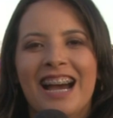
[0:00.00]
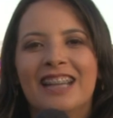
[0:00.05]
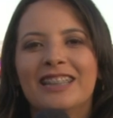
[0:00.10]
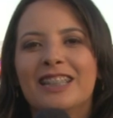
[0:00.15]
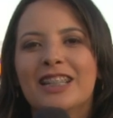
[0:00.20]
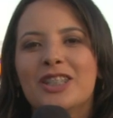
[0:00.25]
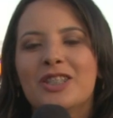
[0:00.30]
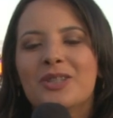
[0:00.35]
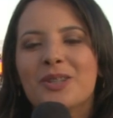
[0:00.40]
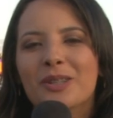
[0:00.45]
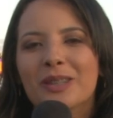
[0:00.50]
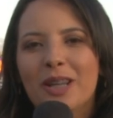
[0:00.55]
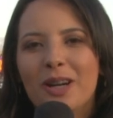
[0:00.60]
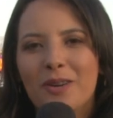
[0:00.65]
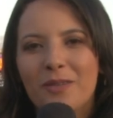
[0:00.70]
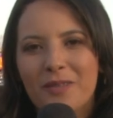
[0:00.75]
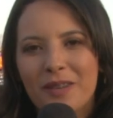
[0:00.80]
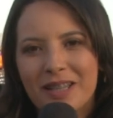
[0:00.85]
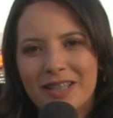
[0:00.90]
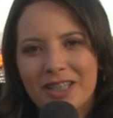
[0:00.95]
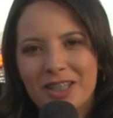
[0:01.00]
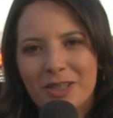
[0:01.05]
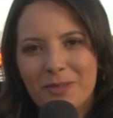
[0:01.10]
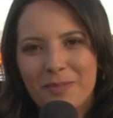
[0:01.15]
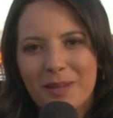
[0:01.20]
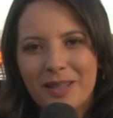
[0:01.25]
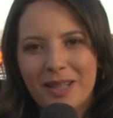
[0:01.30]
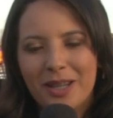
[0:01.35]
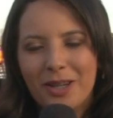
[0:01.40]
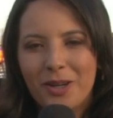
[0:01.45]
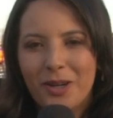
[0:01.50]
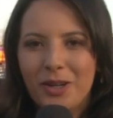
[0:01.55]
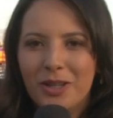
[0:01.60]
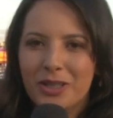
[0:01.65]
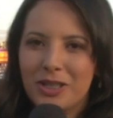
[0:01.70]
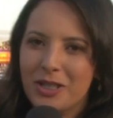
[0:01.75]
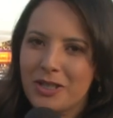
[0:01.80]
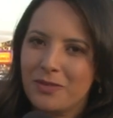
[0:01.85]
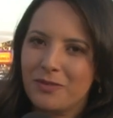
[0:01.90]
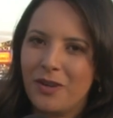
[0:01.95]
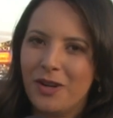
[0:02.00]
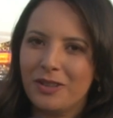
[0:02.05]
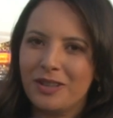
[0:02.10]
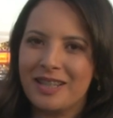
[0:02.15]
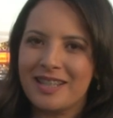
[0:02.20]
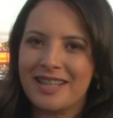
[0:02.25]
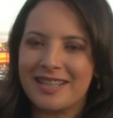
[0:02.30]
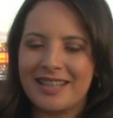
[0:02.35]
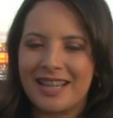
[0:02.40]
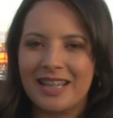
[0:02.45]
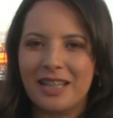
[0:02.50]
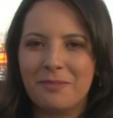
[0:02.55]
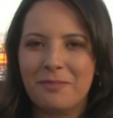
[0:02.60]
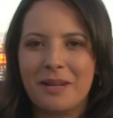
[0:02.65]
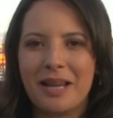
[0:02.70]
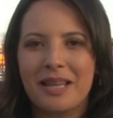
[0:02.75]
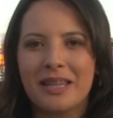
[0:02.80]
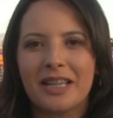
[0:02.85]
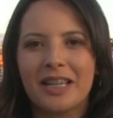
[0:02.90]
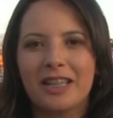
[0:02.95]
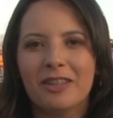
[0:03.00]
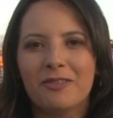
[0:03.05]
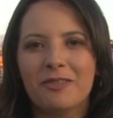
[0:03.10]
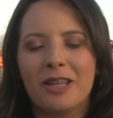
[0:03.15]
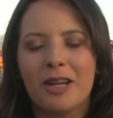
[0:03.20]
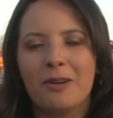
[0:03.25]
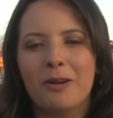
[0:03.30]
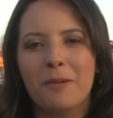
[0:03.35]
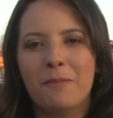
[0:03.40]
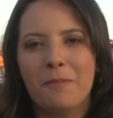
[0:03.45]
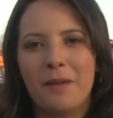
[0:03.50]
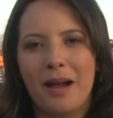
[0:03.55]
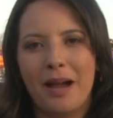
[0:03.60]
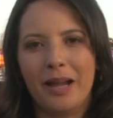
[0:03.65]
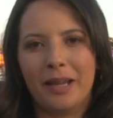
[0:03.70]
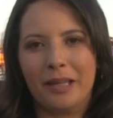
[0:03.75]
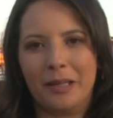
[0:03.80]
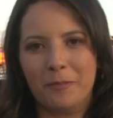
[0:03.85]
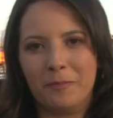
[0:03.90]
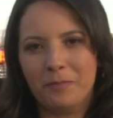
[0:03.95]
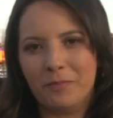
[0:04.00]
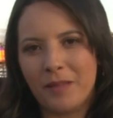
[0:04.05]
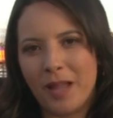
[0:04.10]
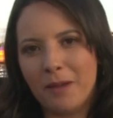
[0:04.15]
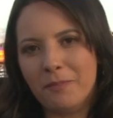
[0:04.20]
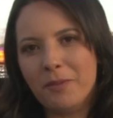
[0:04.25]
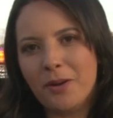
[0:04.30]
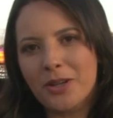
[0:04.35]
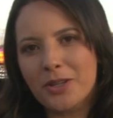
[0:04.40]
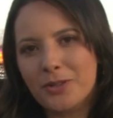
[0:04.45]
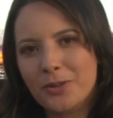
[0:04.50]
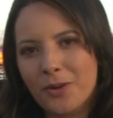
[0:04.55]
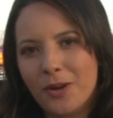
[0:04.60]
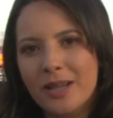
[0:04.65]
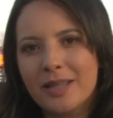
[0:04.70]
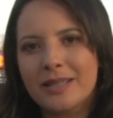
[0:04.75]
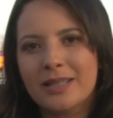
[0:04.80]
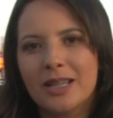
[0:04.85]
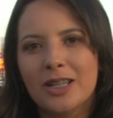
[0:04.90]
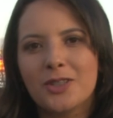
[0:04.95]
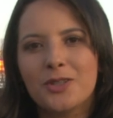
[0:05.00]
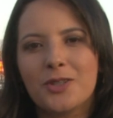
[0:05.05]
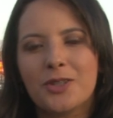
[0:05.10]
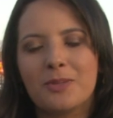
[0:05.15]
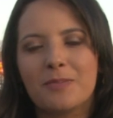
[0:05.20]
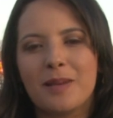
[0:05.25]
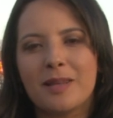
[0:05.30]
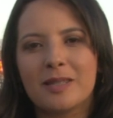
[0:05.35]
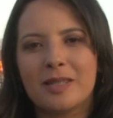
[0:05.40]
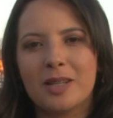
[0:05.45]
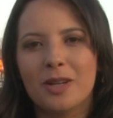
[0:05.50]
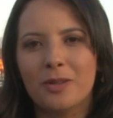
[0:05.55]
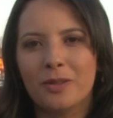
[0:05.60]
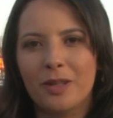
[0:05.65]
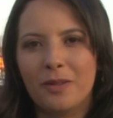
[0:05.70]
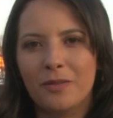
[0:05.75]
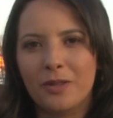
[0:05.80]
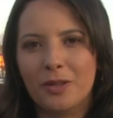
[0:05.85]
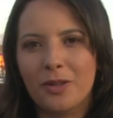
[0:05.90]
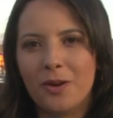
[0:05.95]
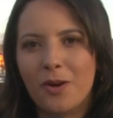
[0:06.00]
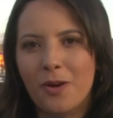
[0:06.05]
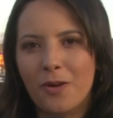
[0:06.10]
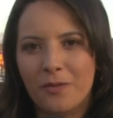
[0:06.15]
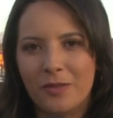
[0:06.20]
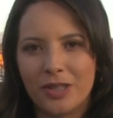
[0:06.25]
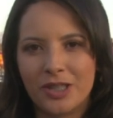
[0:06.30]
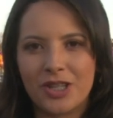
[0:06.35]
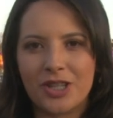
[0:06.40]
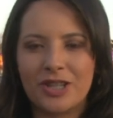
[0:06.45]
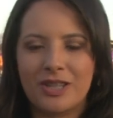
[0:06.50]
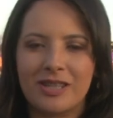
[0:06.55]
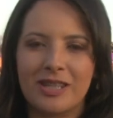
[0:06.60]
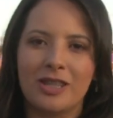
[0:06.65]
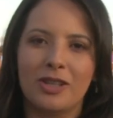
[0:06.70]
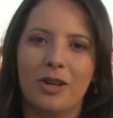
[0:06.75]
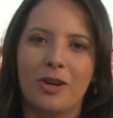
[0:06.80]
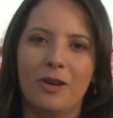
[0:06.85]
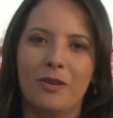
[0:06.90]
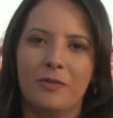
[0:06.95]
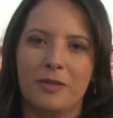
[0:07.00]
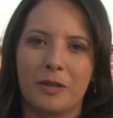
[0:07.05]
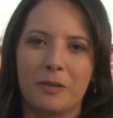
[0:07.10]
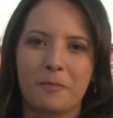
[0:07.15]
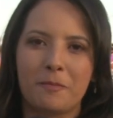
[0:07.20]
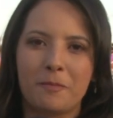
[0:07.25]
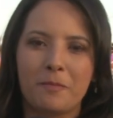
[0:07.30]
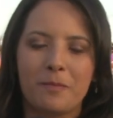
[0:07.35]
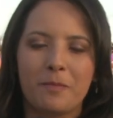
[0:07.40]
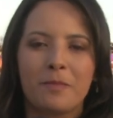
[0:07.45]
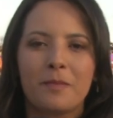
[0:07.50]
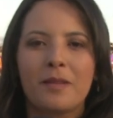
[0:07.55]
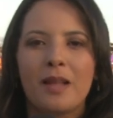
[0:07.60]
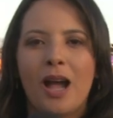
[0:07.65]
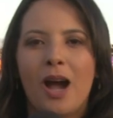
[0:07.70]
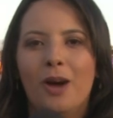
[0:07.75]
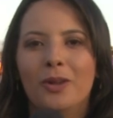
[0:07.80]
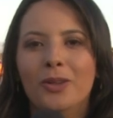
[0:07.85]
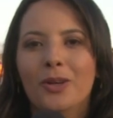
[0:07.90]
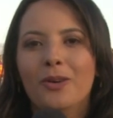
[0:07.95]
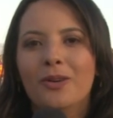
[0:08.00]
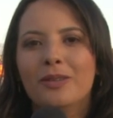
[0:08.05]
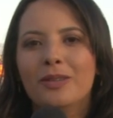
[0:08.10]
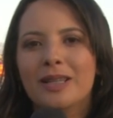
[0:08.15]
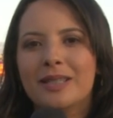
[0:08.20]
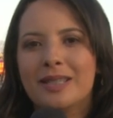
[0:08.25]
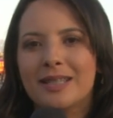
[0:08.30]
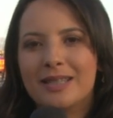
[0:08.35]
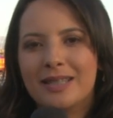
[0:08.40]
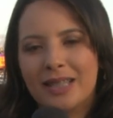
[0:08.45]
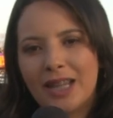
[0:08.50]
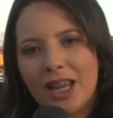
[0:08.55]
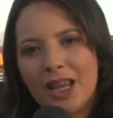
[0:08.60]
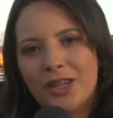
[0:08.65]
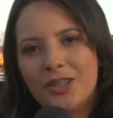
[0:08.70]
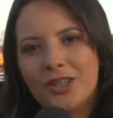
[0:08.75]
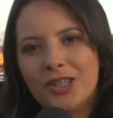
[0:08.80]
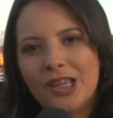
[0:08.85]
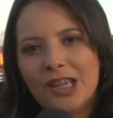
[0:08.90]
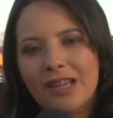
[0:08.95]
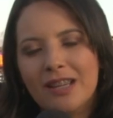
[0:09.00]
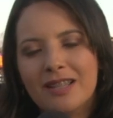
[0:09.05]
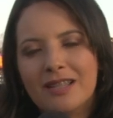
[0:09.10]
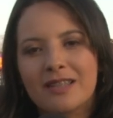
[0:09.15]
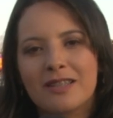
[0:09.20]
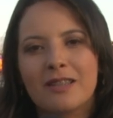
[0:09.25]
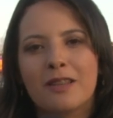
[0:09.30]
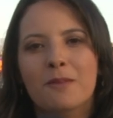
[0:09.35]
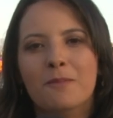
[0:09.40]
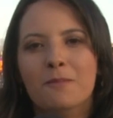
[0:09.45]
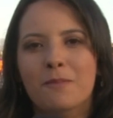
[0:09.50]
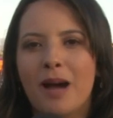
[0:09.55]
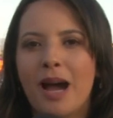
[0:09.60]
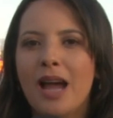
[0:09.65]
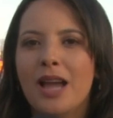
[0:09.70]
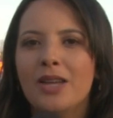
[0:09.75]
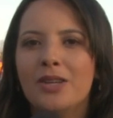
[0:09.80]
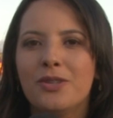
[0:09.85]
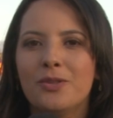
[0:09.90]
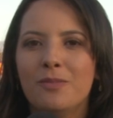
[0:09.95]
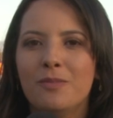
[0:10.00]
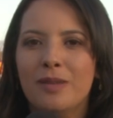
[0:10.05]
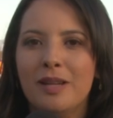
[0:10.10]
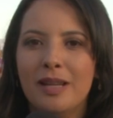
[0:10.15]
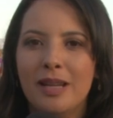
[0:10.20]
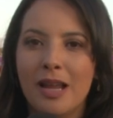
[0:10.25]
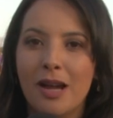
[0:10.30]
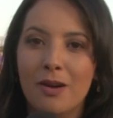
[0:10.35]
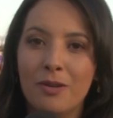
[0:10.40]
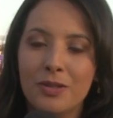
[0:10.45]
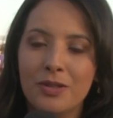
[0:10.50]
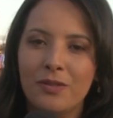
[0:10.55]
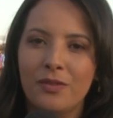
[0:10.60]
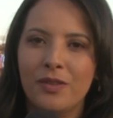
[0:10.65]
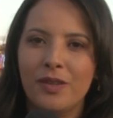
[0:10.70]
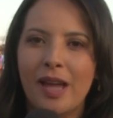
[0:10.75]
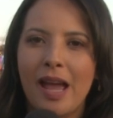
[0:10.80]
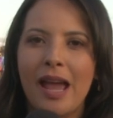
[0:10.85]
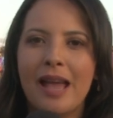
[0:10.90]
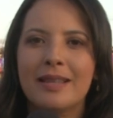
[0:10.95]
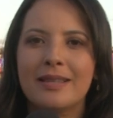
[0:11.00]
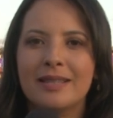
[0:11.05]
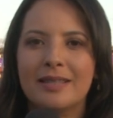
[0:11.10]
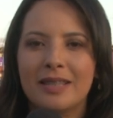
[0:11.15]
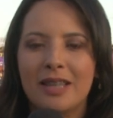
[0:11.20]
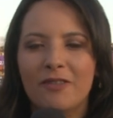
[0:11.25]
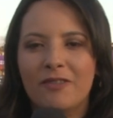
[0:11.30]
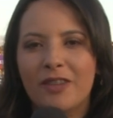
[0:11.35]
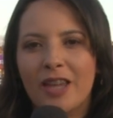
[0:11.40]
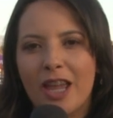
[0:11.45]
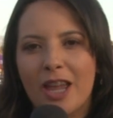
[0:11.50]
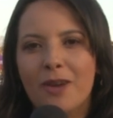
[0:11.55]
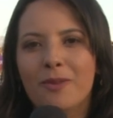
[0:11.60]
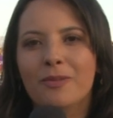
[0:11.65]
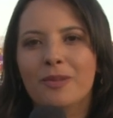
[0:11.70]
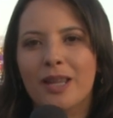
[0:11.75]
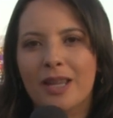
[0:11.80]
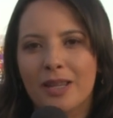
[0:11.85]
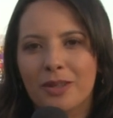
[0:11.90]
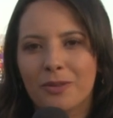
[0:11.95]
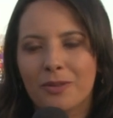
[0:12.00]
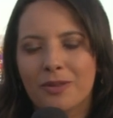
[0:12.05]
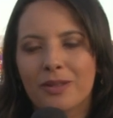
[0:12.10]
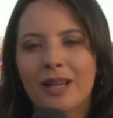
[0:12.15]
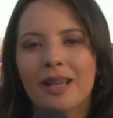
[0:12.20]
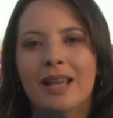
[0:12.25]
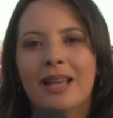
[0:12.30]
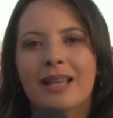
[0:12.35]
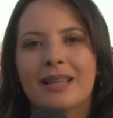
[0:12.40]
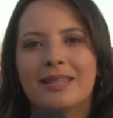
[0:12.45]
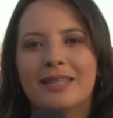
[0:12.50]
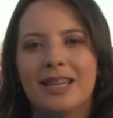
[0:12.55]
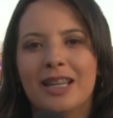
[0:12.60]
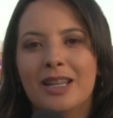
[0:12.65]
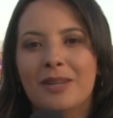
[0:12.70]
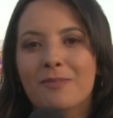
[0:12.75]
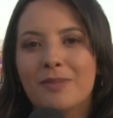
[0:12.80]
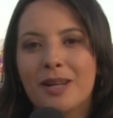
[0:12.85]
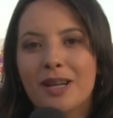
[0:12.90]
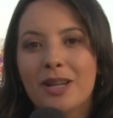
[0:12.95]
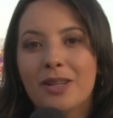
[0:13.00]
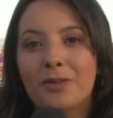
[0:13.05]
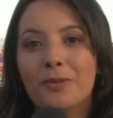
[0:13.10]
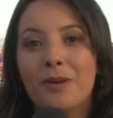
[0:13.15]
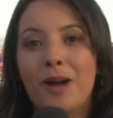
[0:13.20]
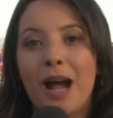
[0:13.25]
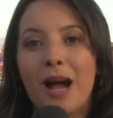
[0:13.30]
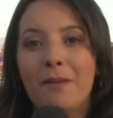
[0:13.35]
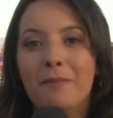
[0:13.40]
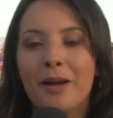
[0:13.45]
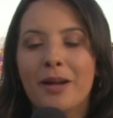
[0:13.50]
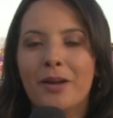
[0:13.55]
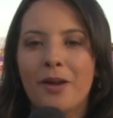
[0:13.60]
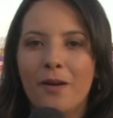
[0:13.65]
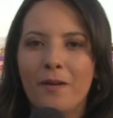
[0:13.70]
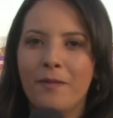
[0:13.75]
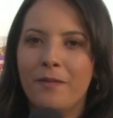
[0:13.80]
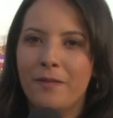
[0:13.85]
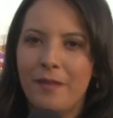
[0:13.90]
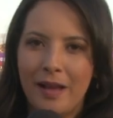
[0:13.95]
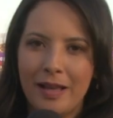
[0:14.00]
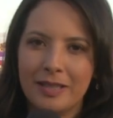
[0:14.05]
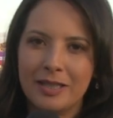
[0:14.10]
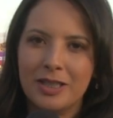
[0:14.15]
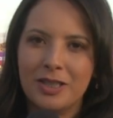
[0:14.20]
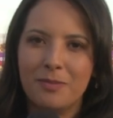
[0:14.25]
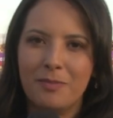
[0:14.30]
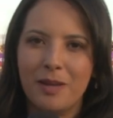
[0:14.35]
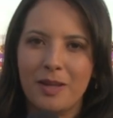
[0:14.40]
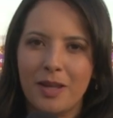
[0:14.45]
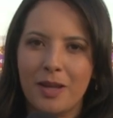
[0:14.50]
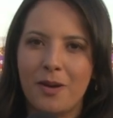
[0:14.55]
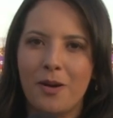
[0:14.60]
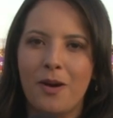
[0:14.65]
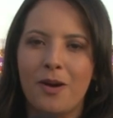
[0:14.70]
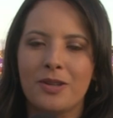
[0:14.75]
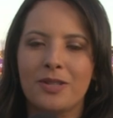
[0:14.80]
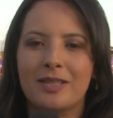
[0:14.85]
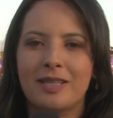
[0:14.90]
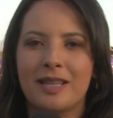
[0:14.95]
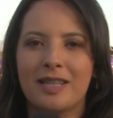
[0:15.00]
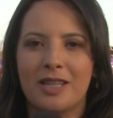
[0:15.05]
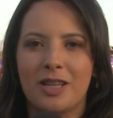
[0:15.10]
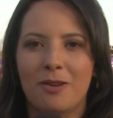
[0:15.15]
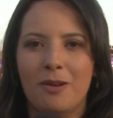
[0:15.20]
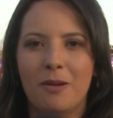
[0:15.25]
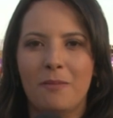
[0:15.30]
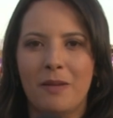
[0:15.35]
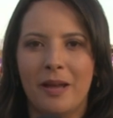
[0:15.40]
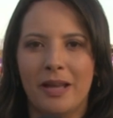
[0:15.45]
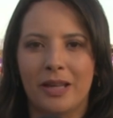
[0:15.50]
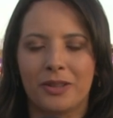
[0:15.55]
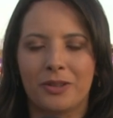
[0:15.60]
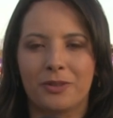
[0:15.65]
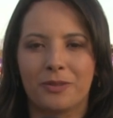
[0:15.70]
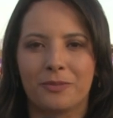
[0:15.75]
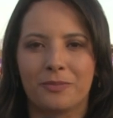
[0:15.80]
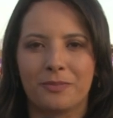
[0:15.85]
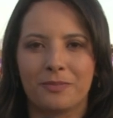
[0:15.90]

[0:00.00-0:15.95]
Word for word: A tradicional festa de Pentecostes volta a ser celebrada aqui no Tagua Parque, após dois anos de suspensão devido ao Covid-19. Ao longo desses três dias, mais de um milhão de fiéis esteve reunido, celebrando a maior festa de Pentecostes a céu aberto.